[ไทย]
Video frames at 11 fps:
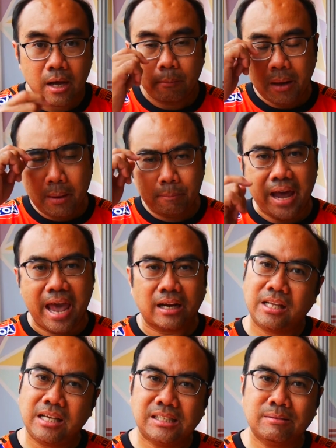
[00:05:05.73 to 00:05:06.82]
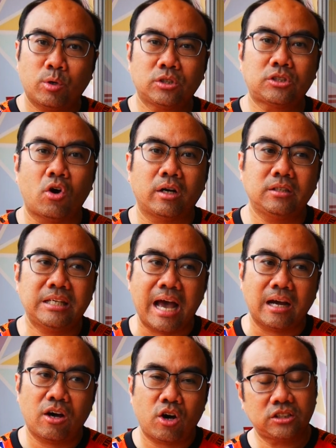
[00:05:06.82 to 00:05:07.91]
ไม่แปลกที่สโมสรออย่าง
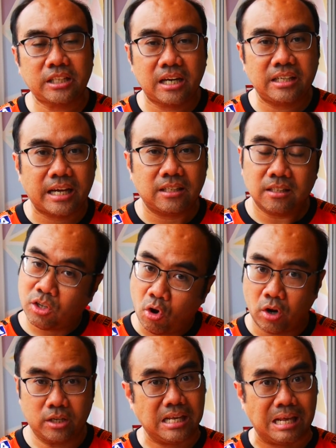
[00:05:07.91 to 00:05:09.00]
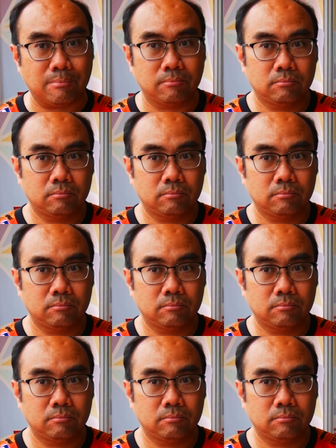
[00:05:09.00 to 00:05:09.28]
ออสเตรเลียถึงถอนทีม